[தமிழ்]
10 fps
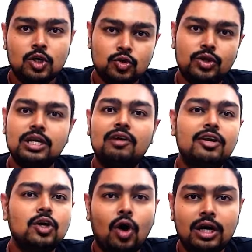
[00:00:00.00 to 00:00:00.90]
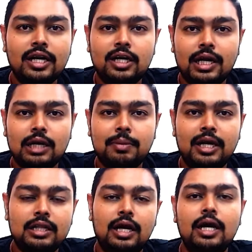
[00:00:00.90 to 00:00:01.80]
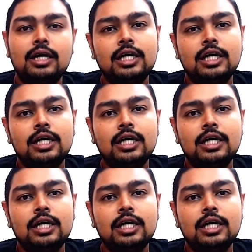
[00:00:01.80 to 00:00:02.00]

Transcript: ஸோ இதனால் வரைக்கும் ஆன்லைனை டார்கெட் பண்ணிட்டு இருந்தாங்க